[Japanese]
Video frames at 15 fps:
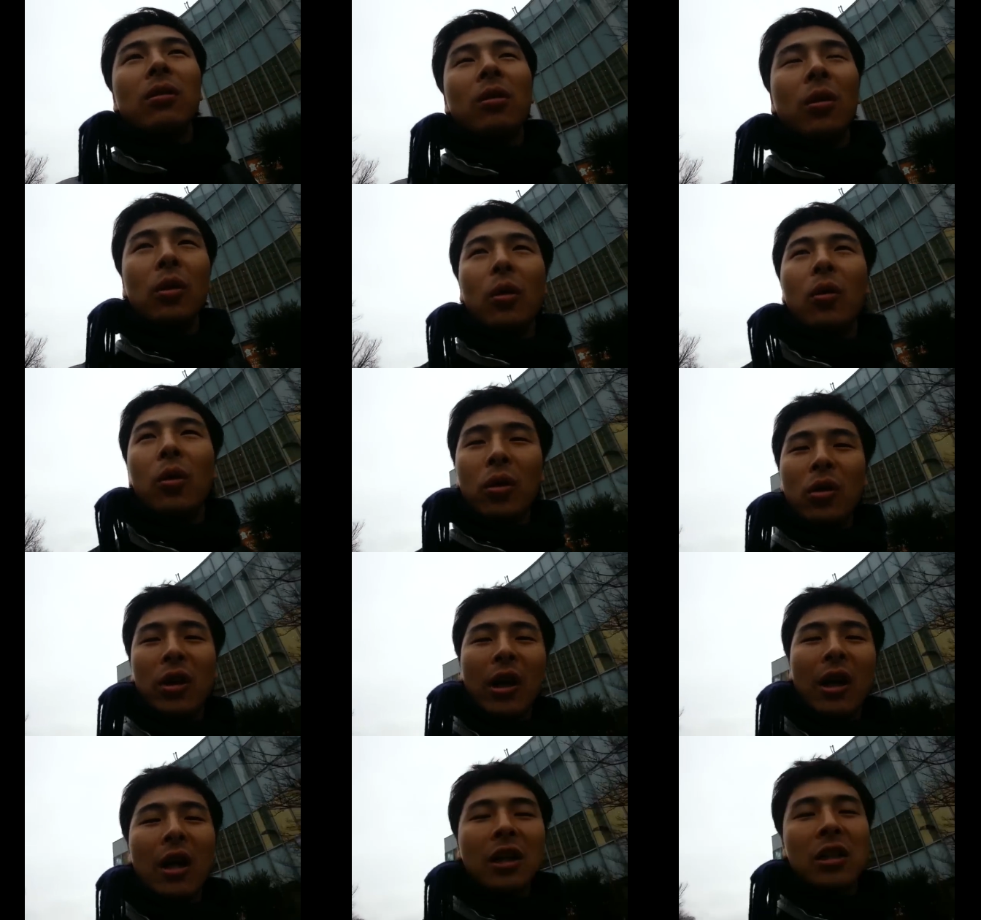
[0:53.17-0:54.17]
この俺の
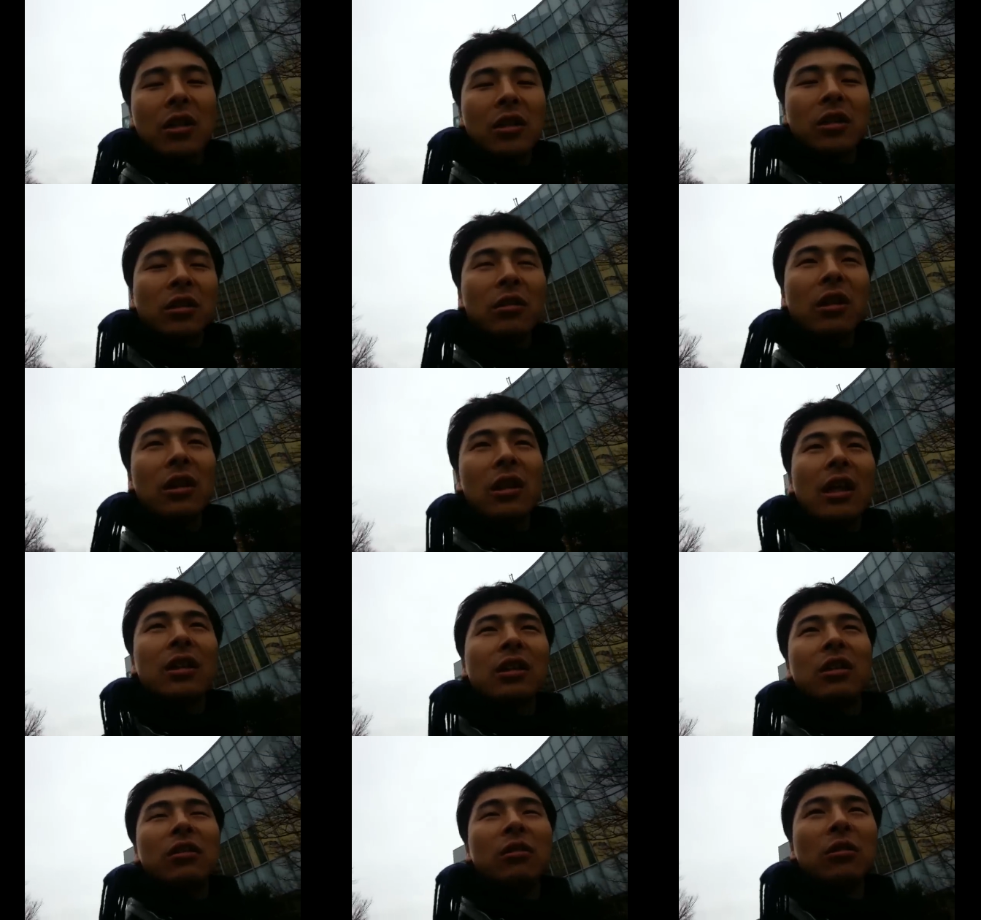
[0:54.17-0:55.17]
ギャラクシー
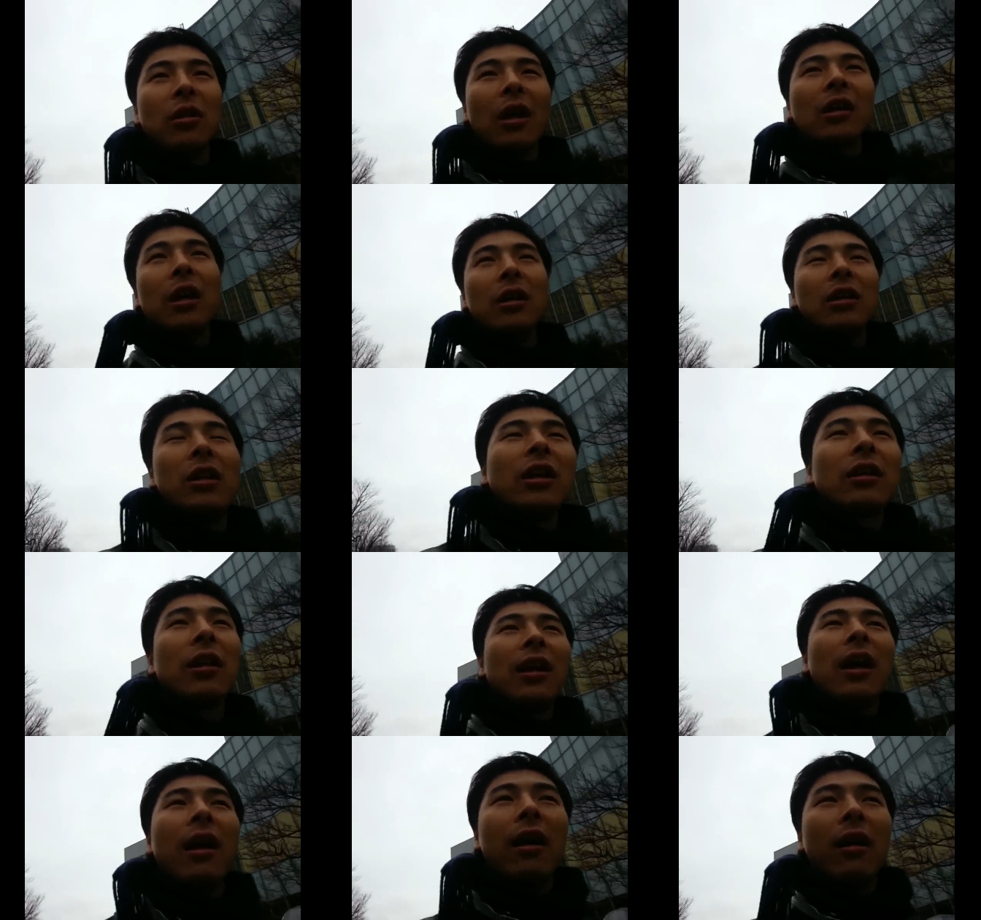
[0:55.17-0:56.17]
3S の中に入れ
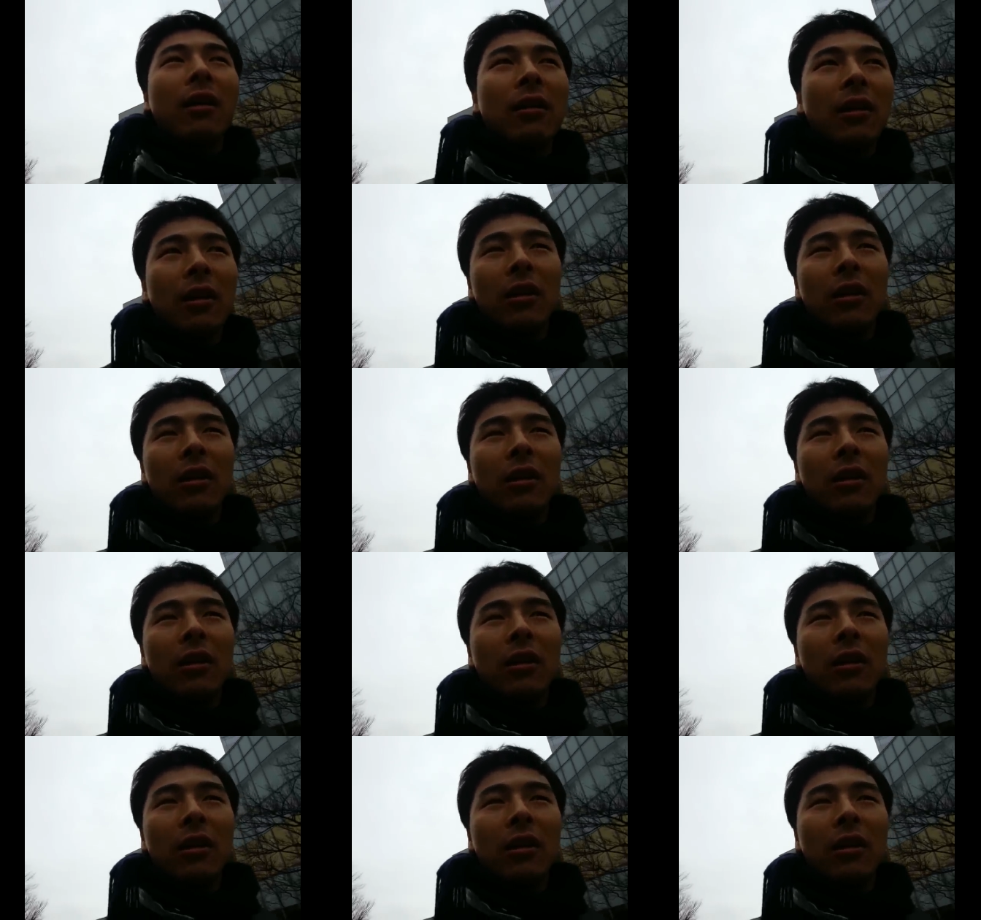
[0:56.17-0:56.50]
て